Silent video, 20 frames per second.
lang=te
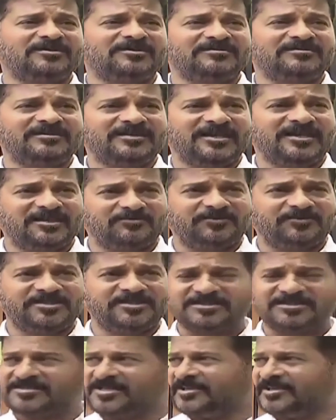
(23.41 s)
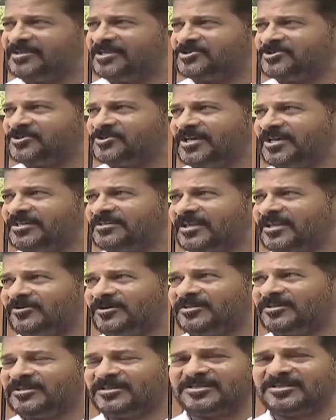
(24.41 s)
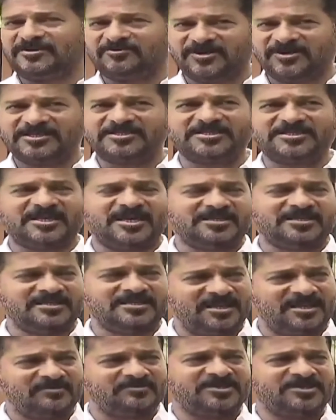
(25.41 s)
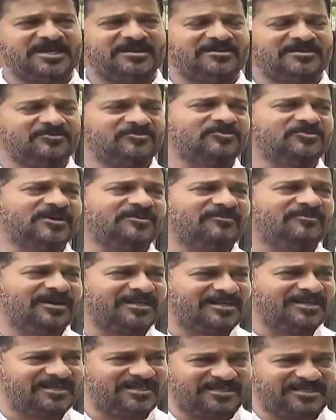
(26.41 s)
నేను పిసిసి అధ్యక్షుడైన తర్వాత నిర్వహించిన అన్ని అంశాలను కూడా వారికి